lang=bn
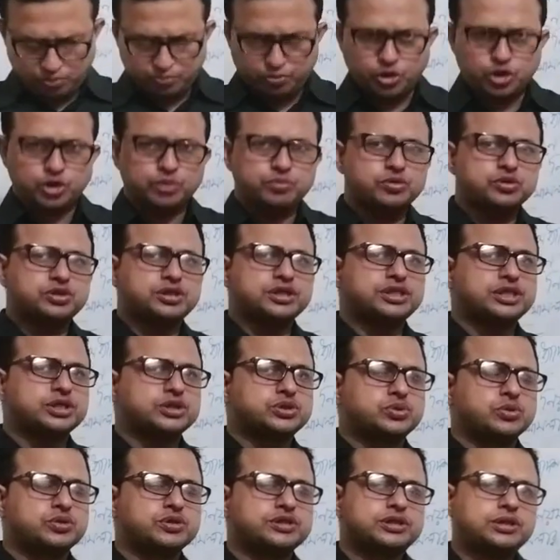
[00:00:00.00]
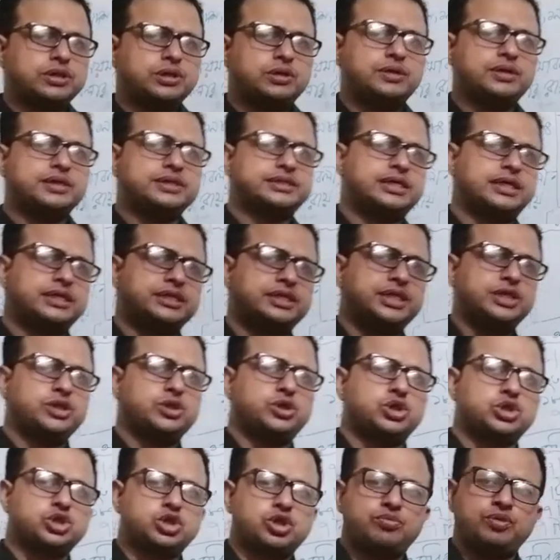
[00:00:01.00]
পরবর্তীতে চলছিল এটা
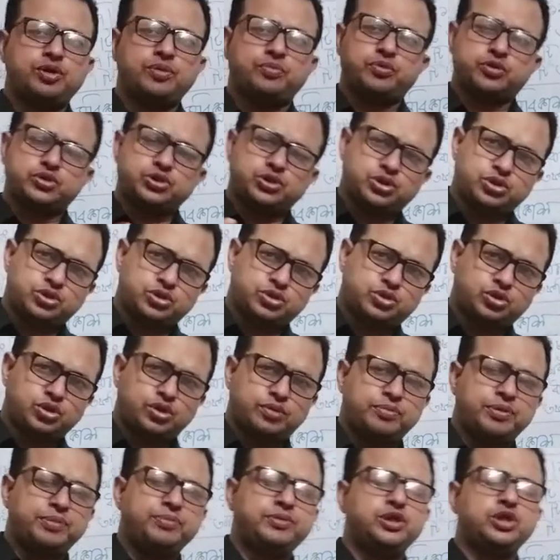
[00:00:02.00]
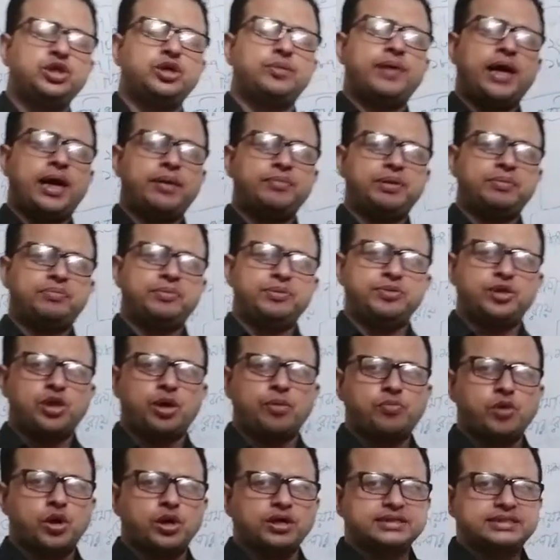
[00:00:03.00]
দীর্ঘ সময় পর্যন্ত বিভিন্নভাবে বিভিন্ন
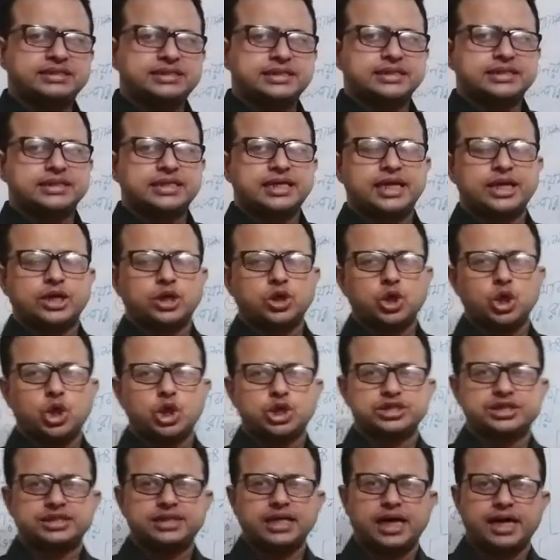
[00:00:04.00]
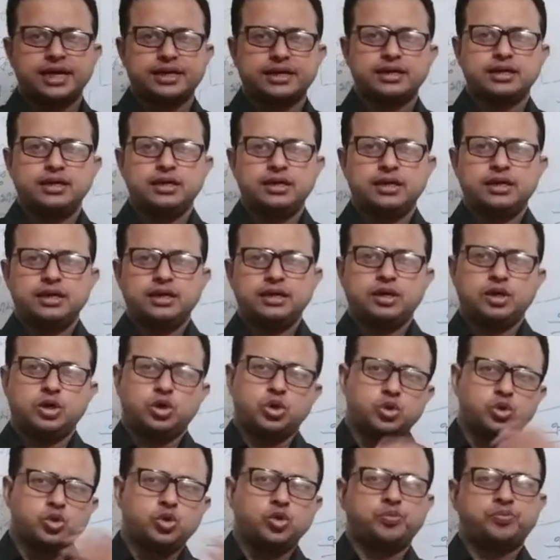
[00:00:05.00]
পলিসিতে কর তার
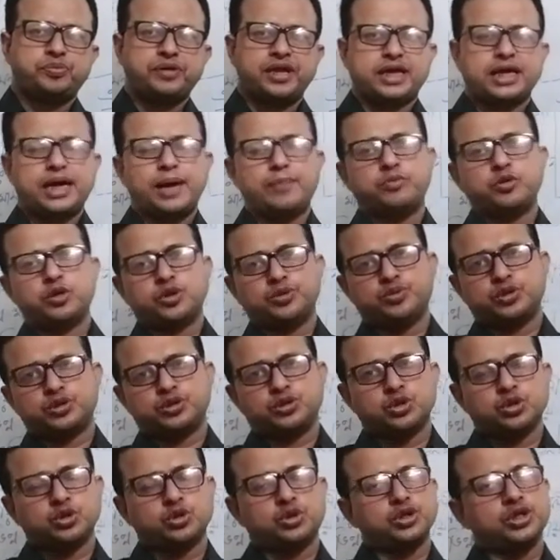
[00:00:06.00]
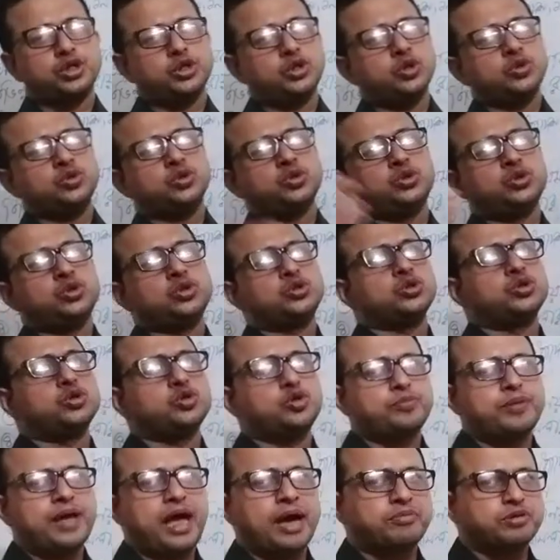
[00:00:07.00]
রূপরেখা পরিবর্তন করে নতুন নতুন
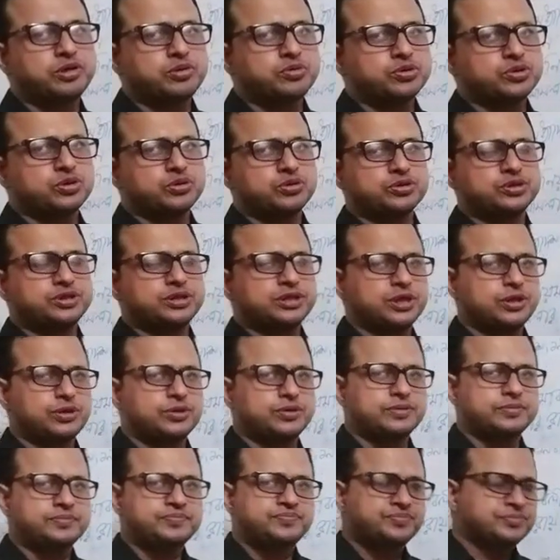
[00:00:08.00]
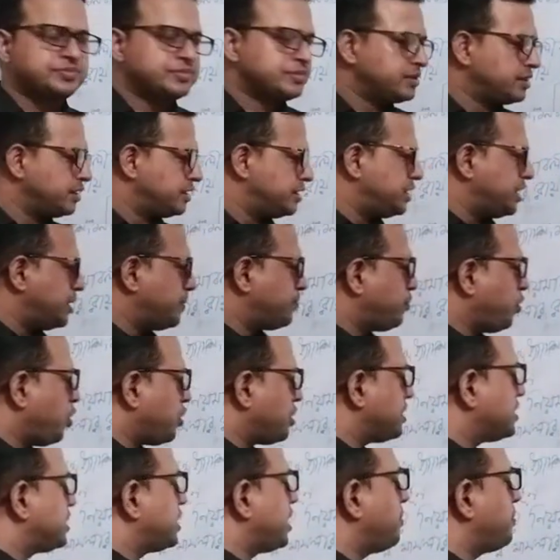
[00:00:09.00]
রূপে আবির্ভূত হচ্ছিল ঠিক
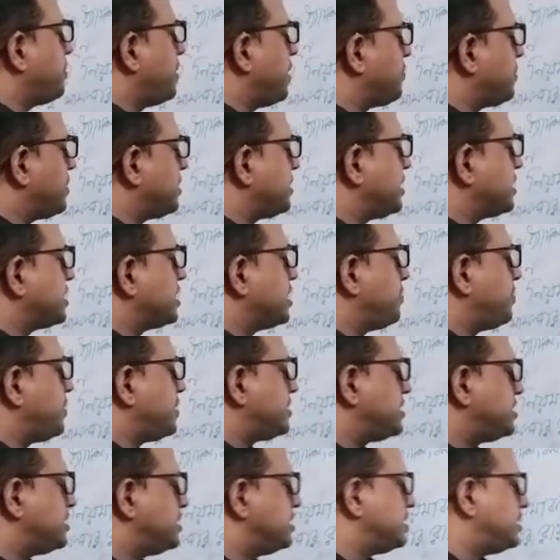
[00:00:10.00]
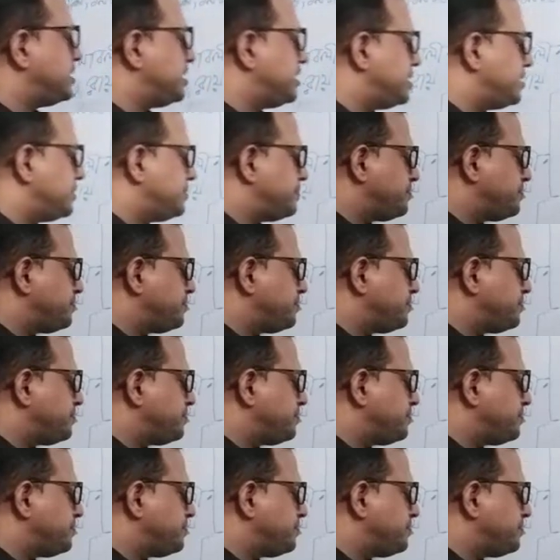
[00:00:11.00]
পরের ধাপে আমরা দেখতে পাচ্ছি যে